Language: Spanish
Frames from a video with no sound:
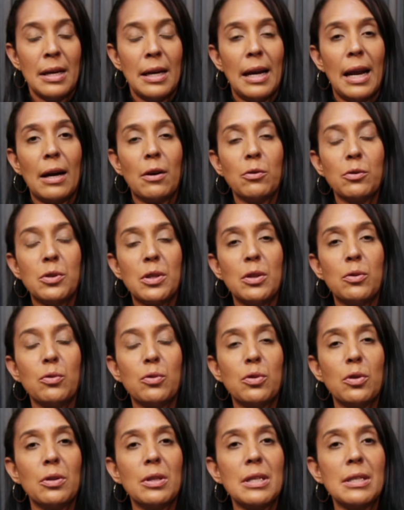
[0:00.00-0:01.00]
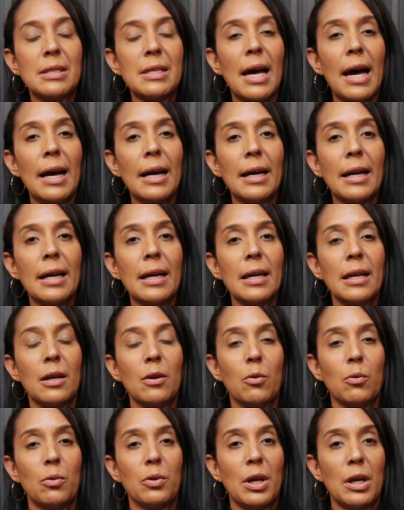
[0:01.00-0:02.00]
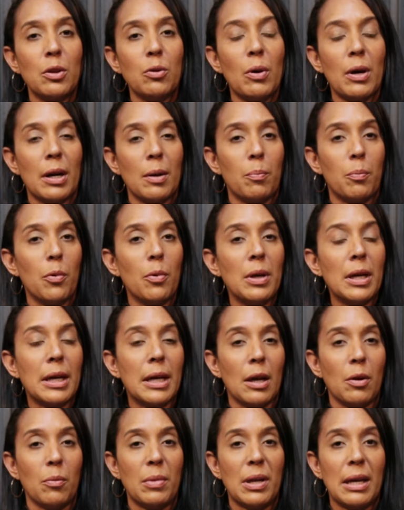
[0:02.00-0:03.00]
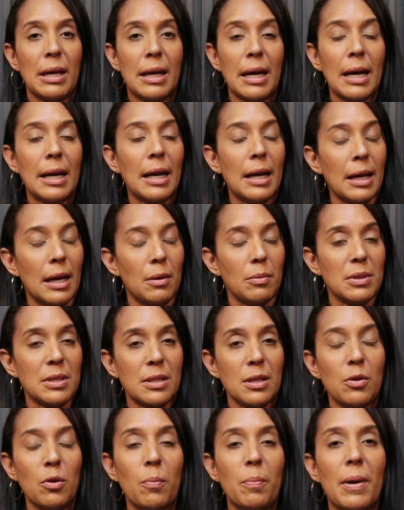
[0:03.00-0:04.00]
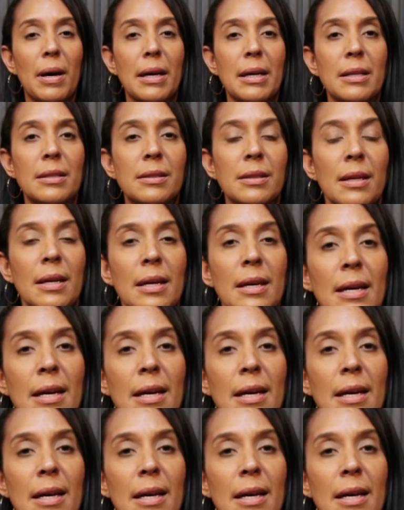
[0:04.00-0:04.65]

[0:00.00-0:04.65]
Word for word: La constitución de sangre, incluyendo a República Dominicana y al vecino país,